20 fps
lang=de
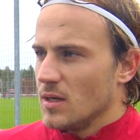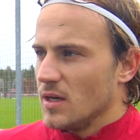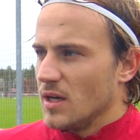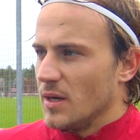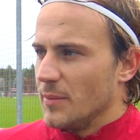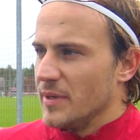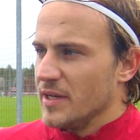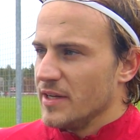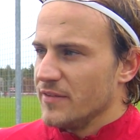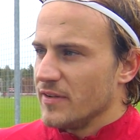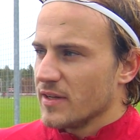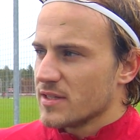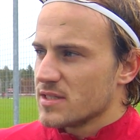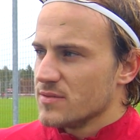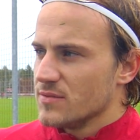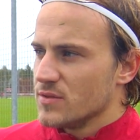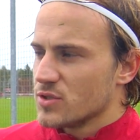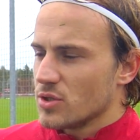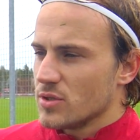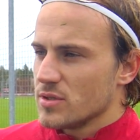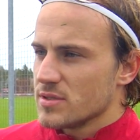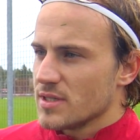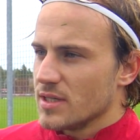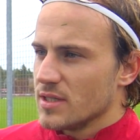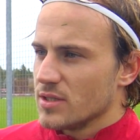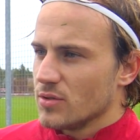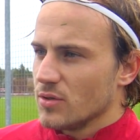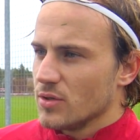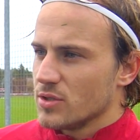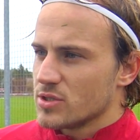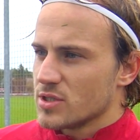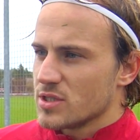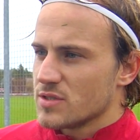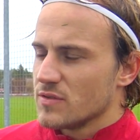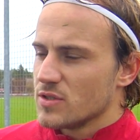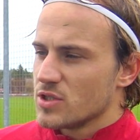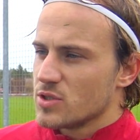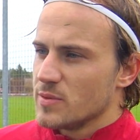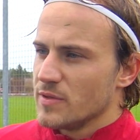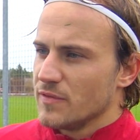Ja, Im Endeffekt sind wir schon sehr enttäuscht, dass
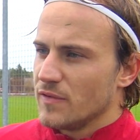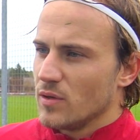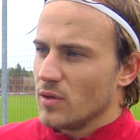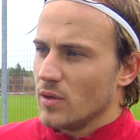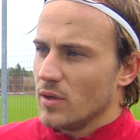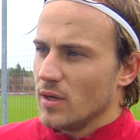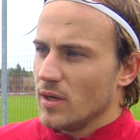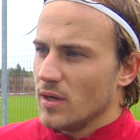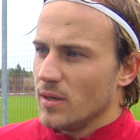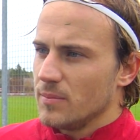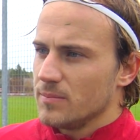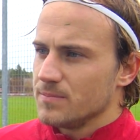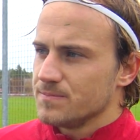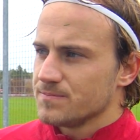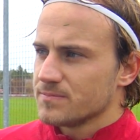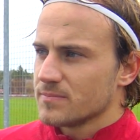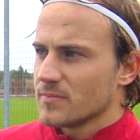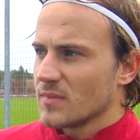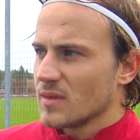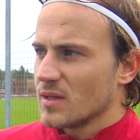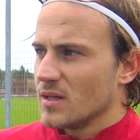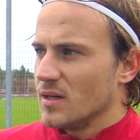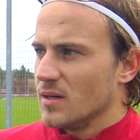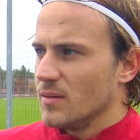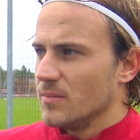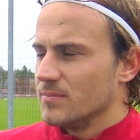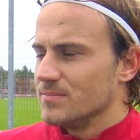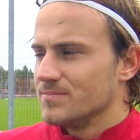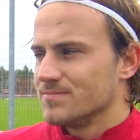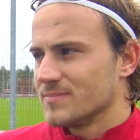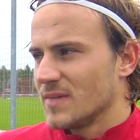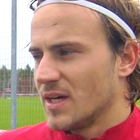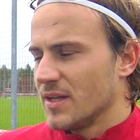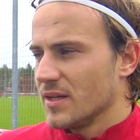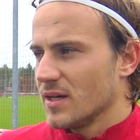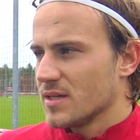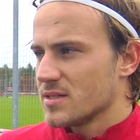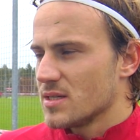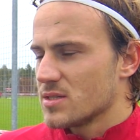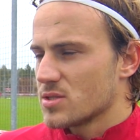wir das Spiel verloren haben. Ähm,
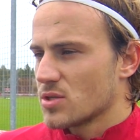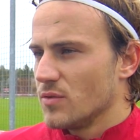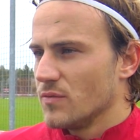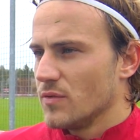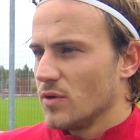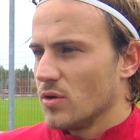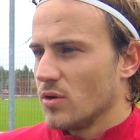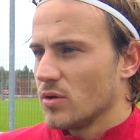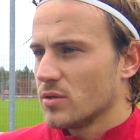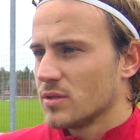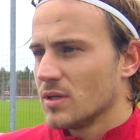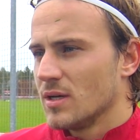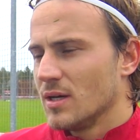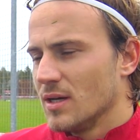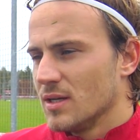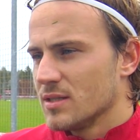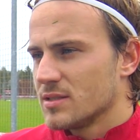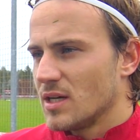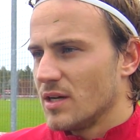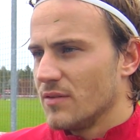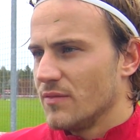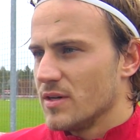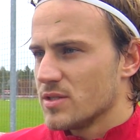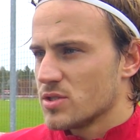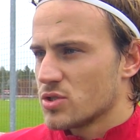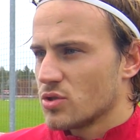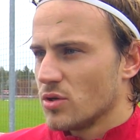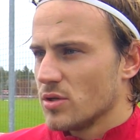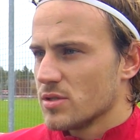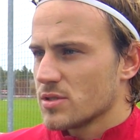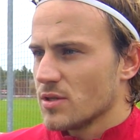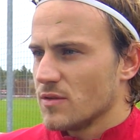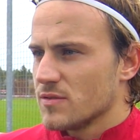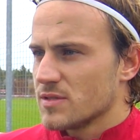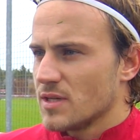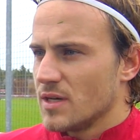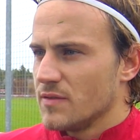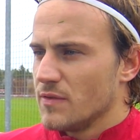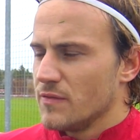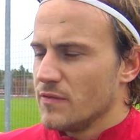andererseits können wir auch teilweise stolz darauf
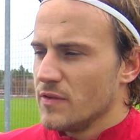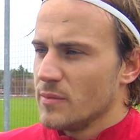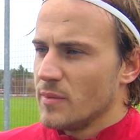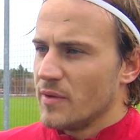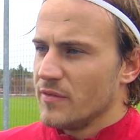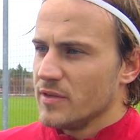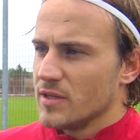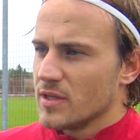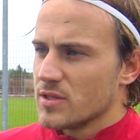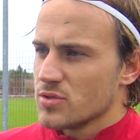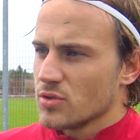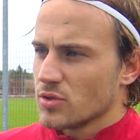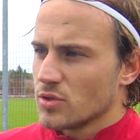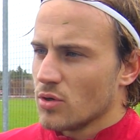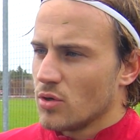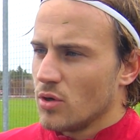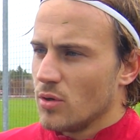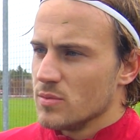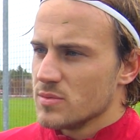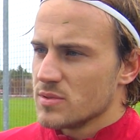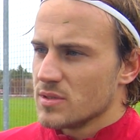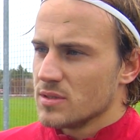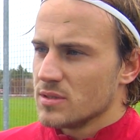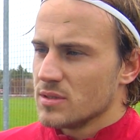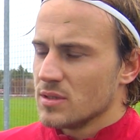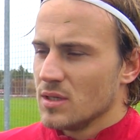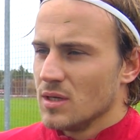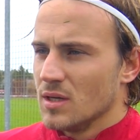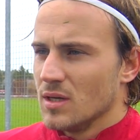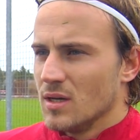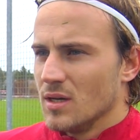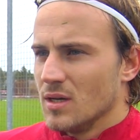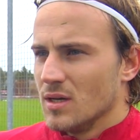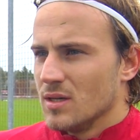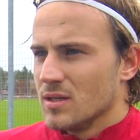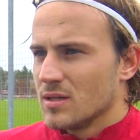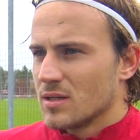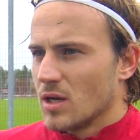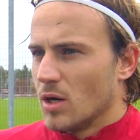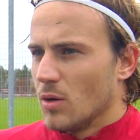sein, wie wir immer wieder zurückgekommen sind.
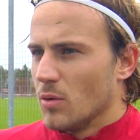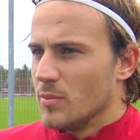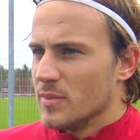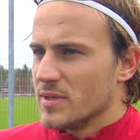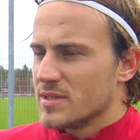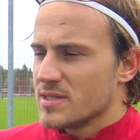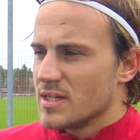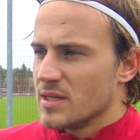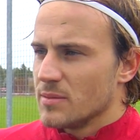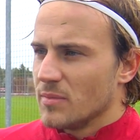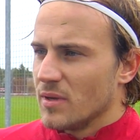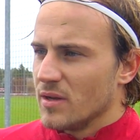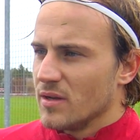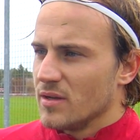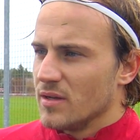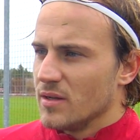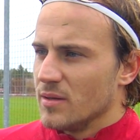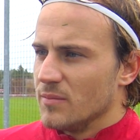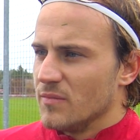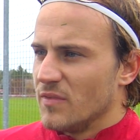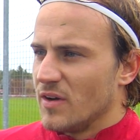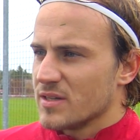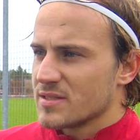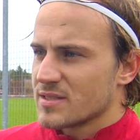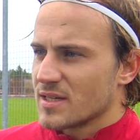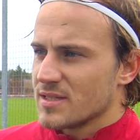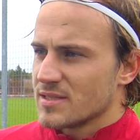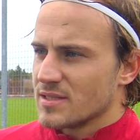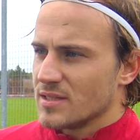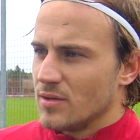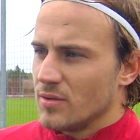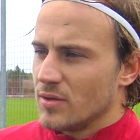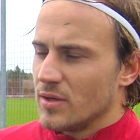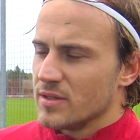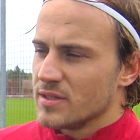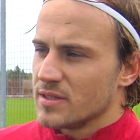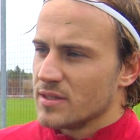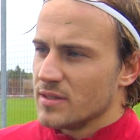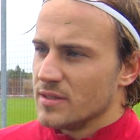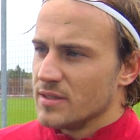Ich glaube, mit zehn Mann ähm, war das gestern auch
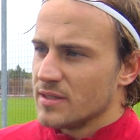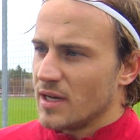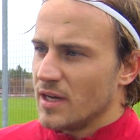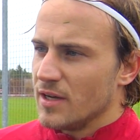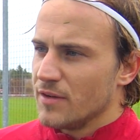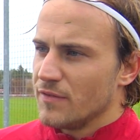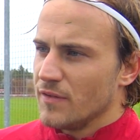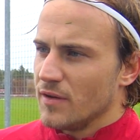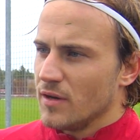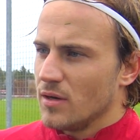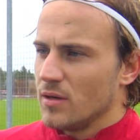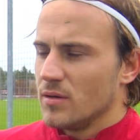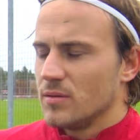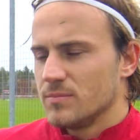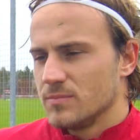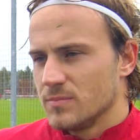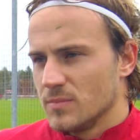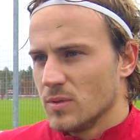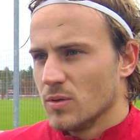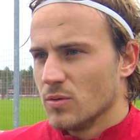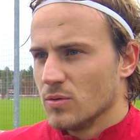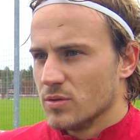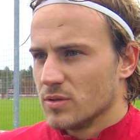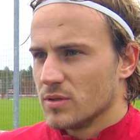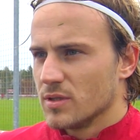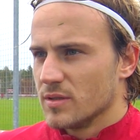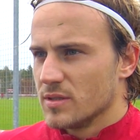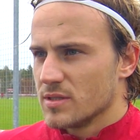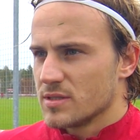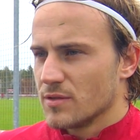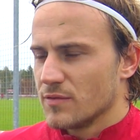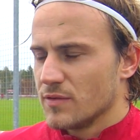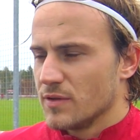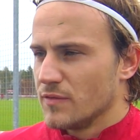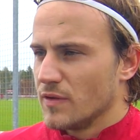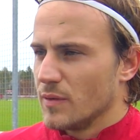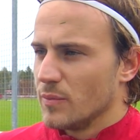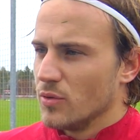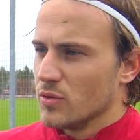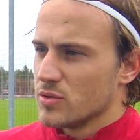nicht, nicht einfach. Und äh, das ist auf jeden
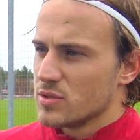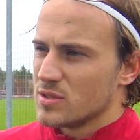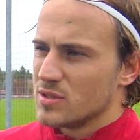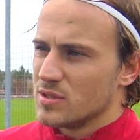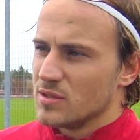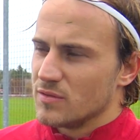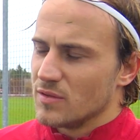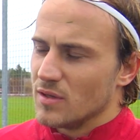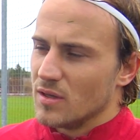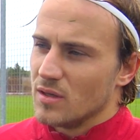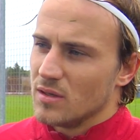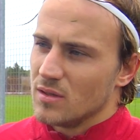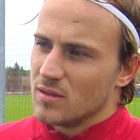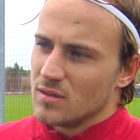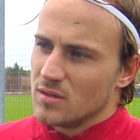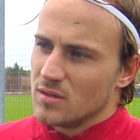Fall positiv, ja.